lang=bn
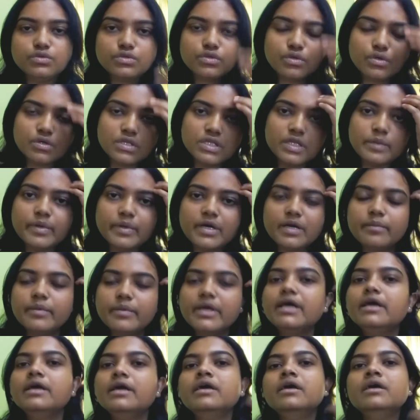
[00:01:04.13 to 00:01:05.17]
ইউজ করতে
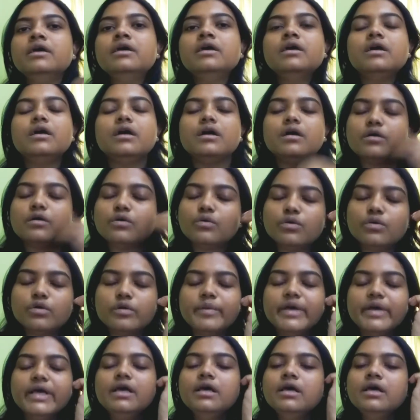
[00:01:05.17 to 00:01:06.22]
পারবে
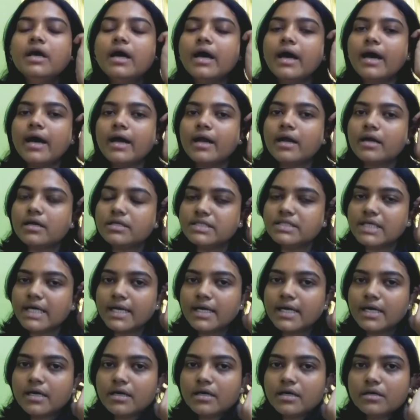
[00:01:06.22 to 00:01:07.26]
করবে আর
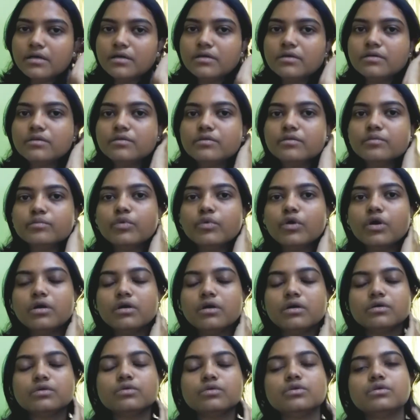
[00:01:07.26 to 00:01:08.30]
যারা
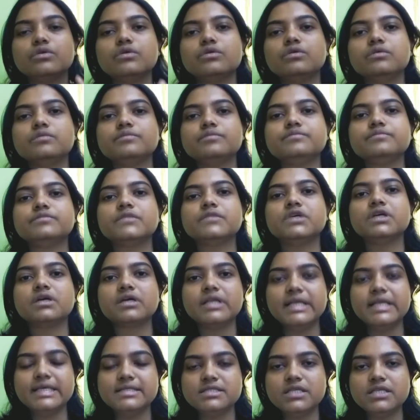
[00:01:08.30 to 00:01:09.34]
কোনো
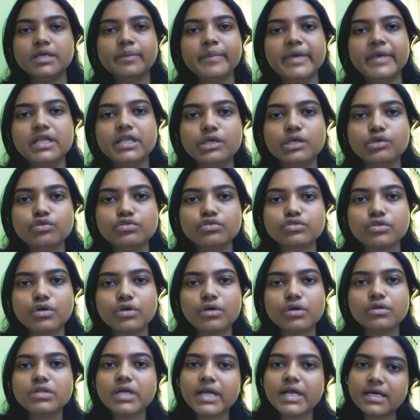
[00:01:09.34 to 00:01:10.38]
ক্লিনজিং মিল্ক ইউজ
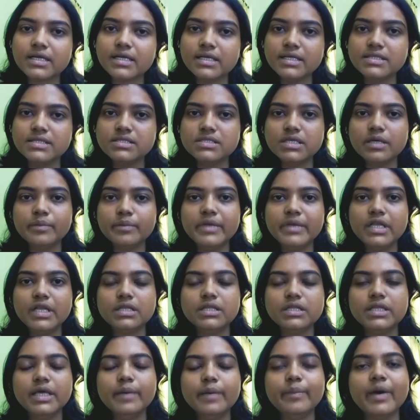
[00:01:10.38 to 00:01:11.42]
করো তারা ক্লিনজিং মিল্ক
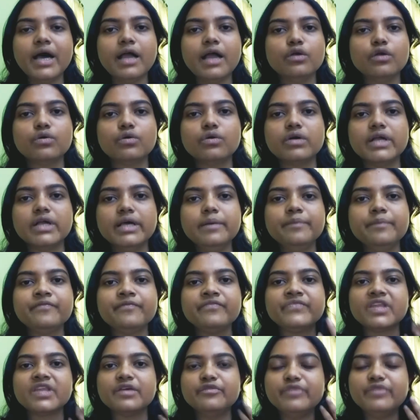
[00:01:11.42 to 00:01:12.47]
দিয়ে ভালো করে
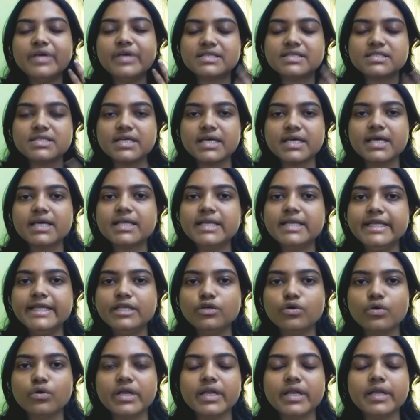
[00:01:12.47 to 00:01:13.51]
ফেসটাকে ক্লিন
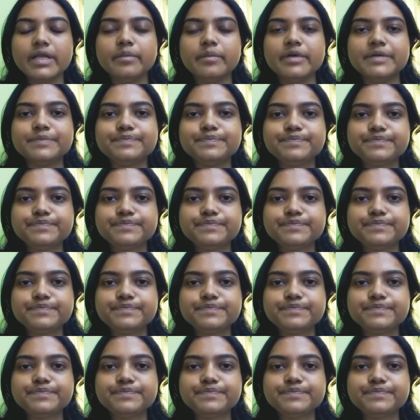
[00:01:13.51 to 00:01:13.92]
করে নেবে